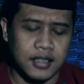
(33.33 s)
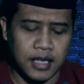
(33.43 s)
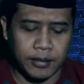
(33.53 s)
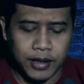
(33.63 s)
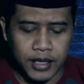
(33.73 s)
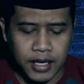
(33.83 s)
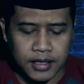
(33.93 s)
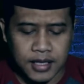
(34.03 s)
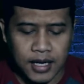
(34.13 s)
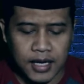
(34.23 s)
Yang penting
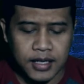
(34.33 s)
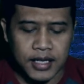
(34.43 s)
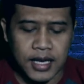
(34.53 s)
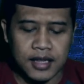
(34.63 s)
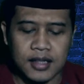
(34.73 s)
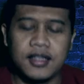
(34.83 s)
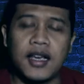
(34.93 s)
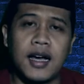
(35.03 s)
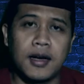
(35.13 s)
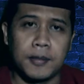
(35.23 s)
adalah niat
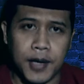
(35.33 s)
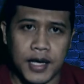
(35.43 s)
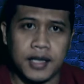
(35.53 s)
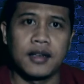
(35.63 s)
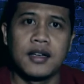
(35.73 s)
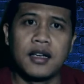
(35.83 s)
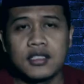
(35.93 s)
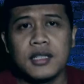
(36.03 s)
yang baik.